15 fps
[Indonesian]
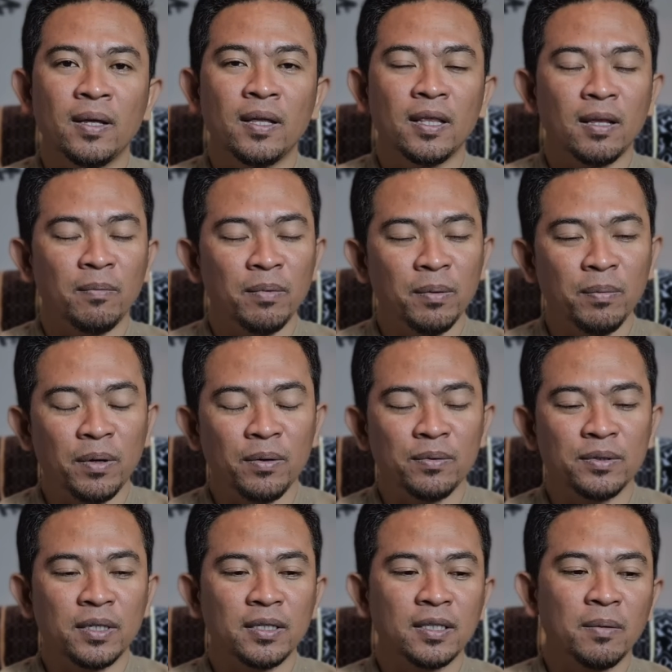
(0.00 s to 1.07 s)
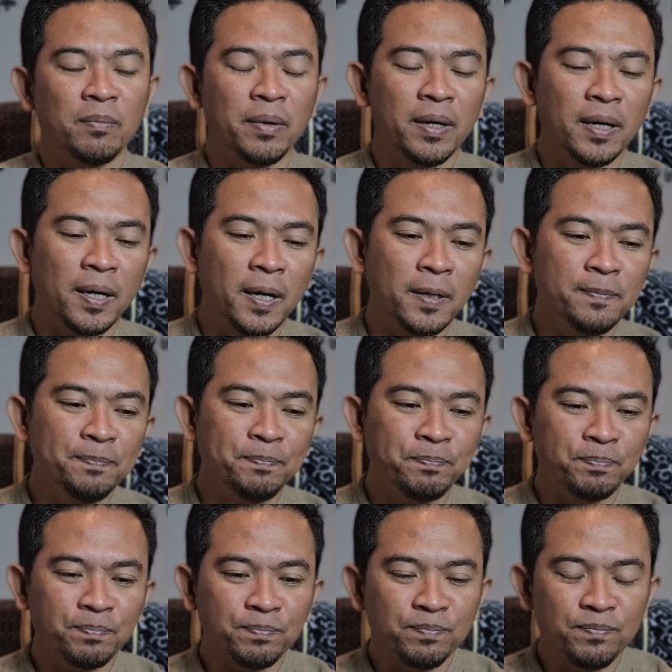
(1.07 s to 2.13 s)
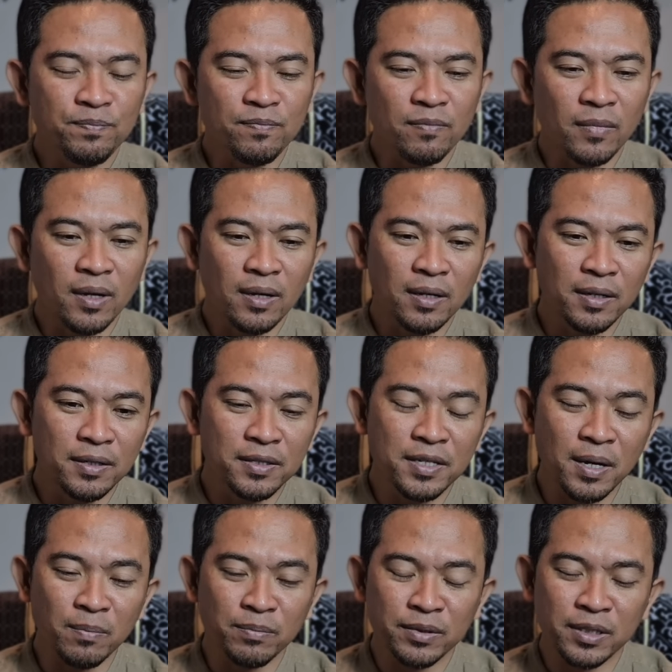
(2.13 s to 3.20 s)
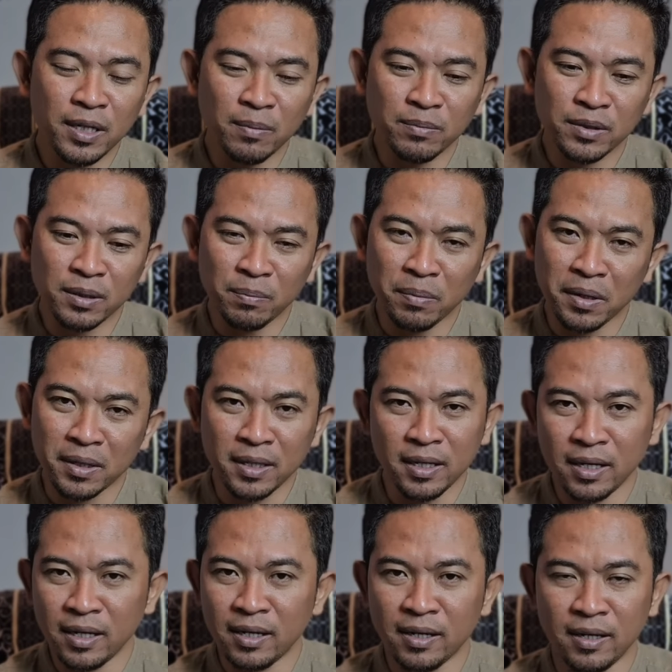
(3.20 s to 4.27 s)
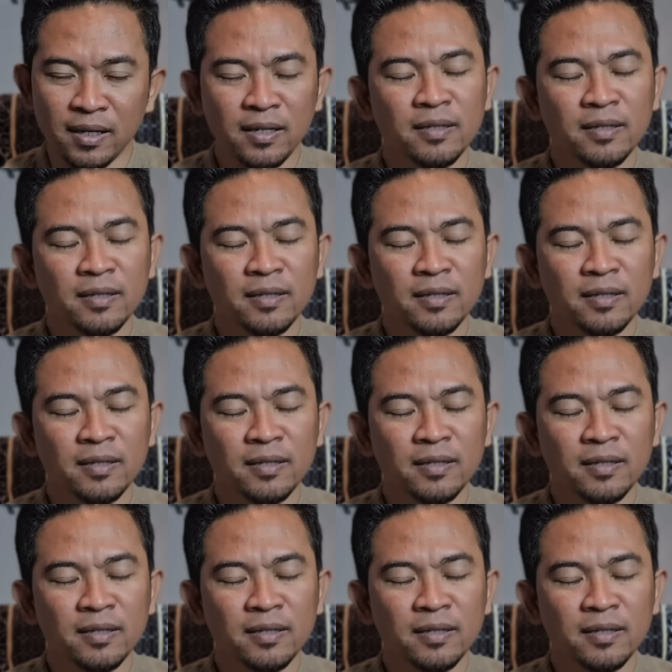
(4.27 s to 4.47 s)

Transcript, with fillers: Tapi perlu saya sampaikan di jam-jam seperti ini